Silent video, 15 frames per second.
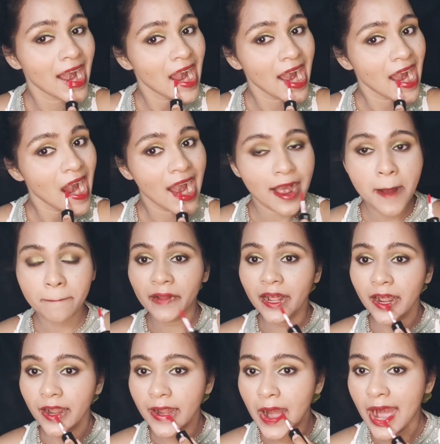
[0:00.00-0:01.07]
এই
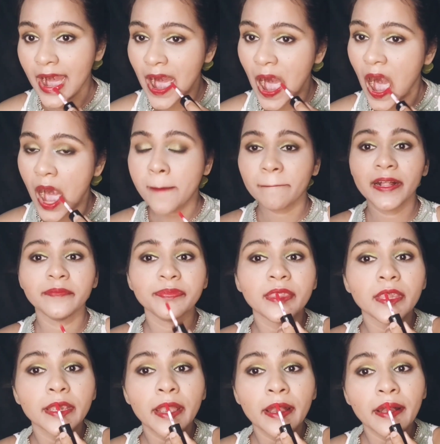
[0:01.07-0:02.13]
লিপস্টিকটা অ্যাফোর্ডেবলে
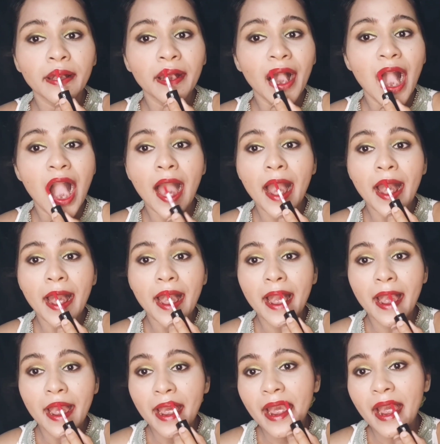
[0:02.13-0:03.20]
খুব ভালো একটা
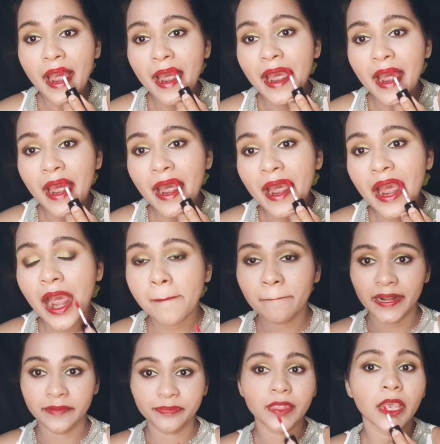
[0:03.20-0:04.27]
লিপস্টিক কিন্তু এই
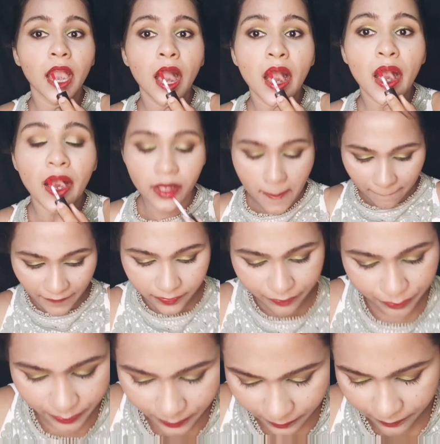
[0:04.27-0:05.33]
লিপস্টিকটা অ্যাপ্লাই
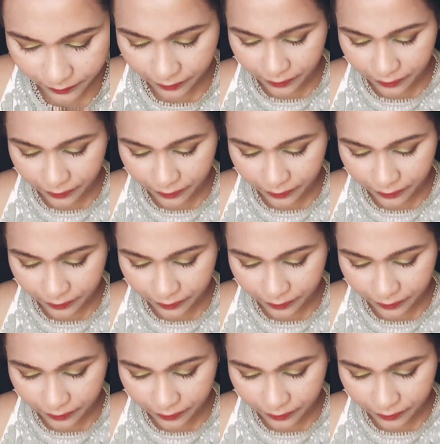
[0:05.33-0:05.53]
করলে